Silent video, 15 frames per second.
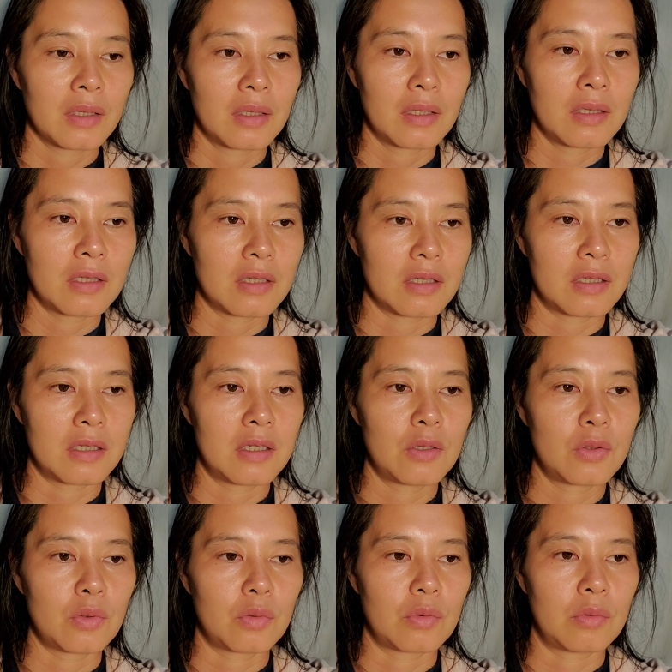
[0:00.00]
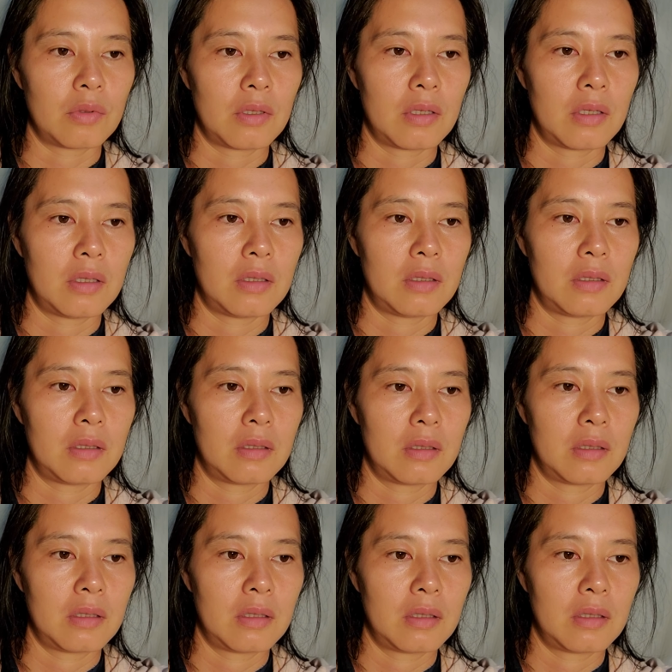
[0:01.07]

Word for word: 那只是一种很